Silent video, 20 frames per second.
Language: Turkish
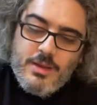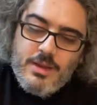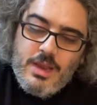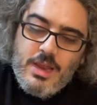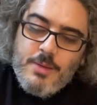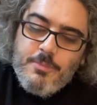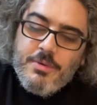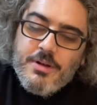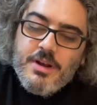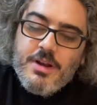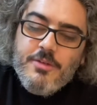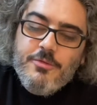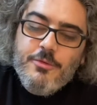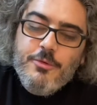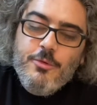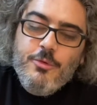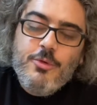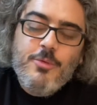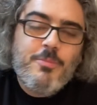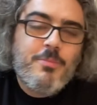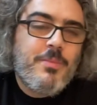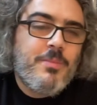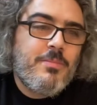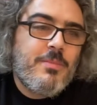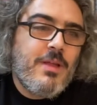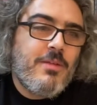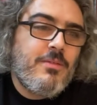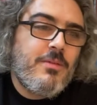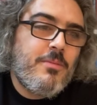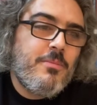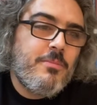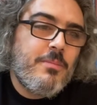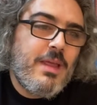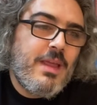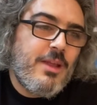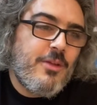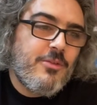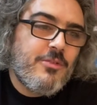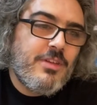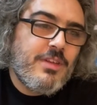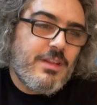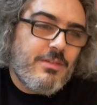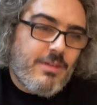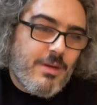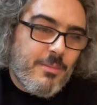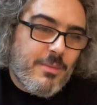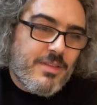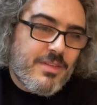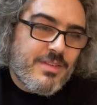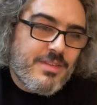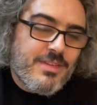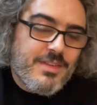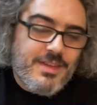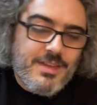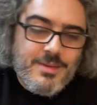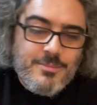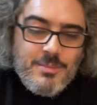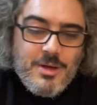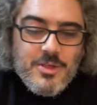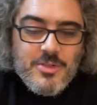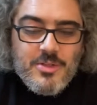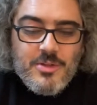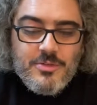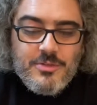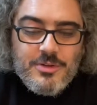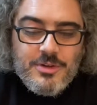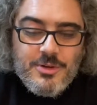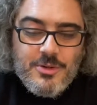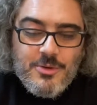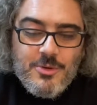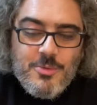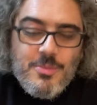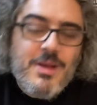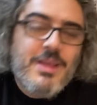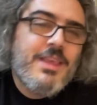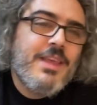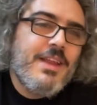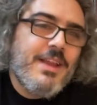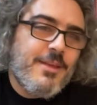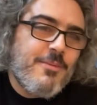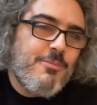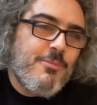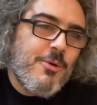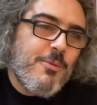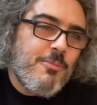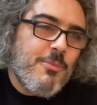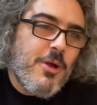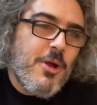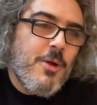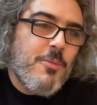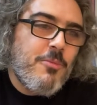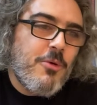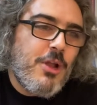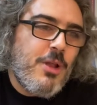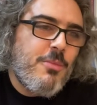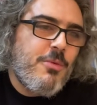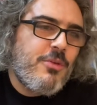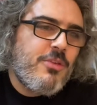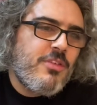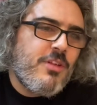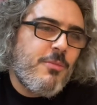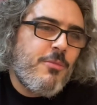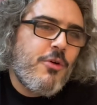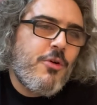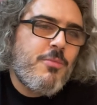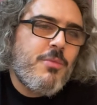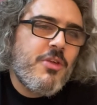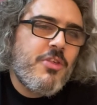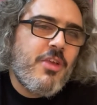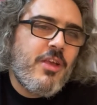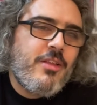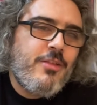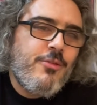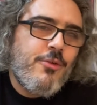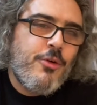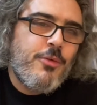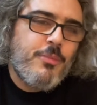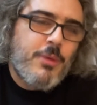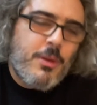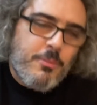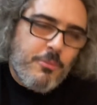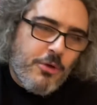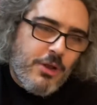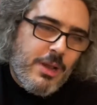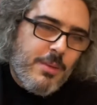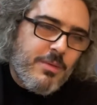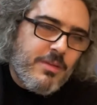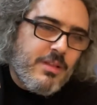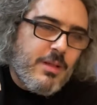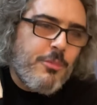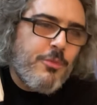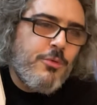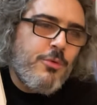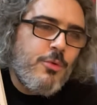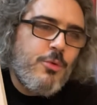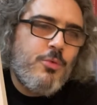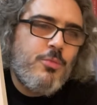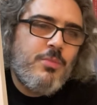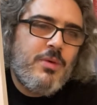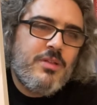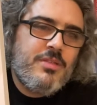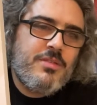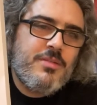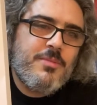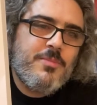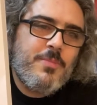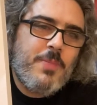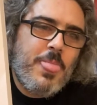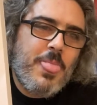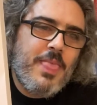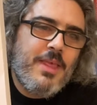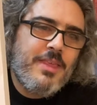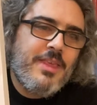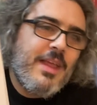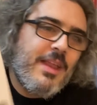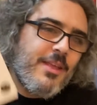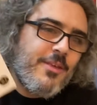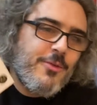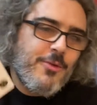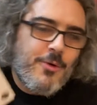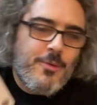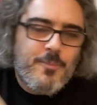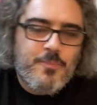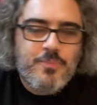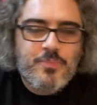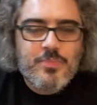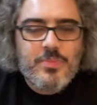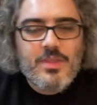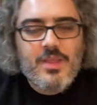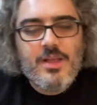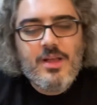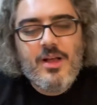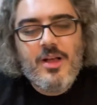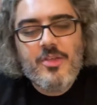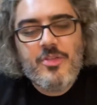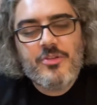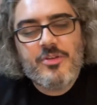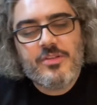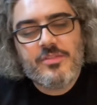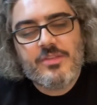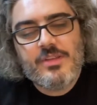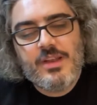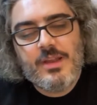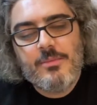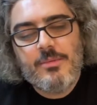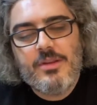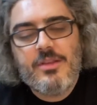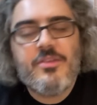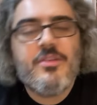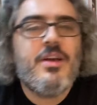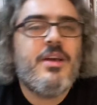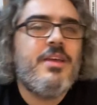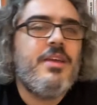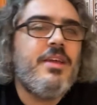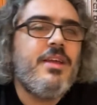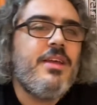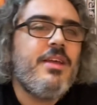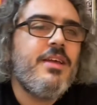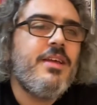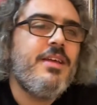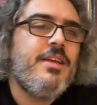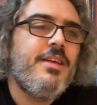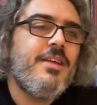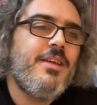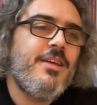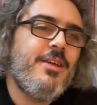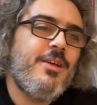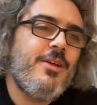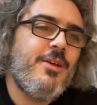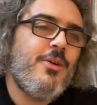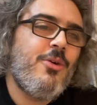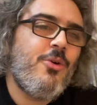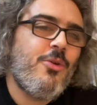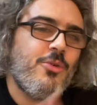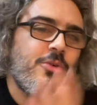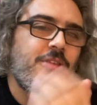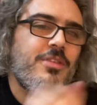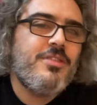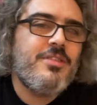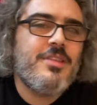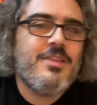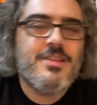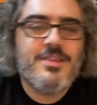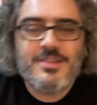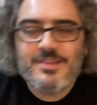İlk paragrafını okup devam beğeniyorsan devam et. Baştan sona okuman gerekmiyor. Böyle bir kitap okuma şekli yok. Ben böyle bir kitap öyle okunmaz. Gerek yok. Aç rastgele bir hikayeyi. Oku gitsin.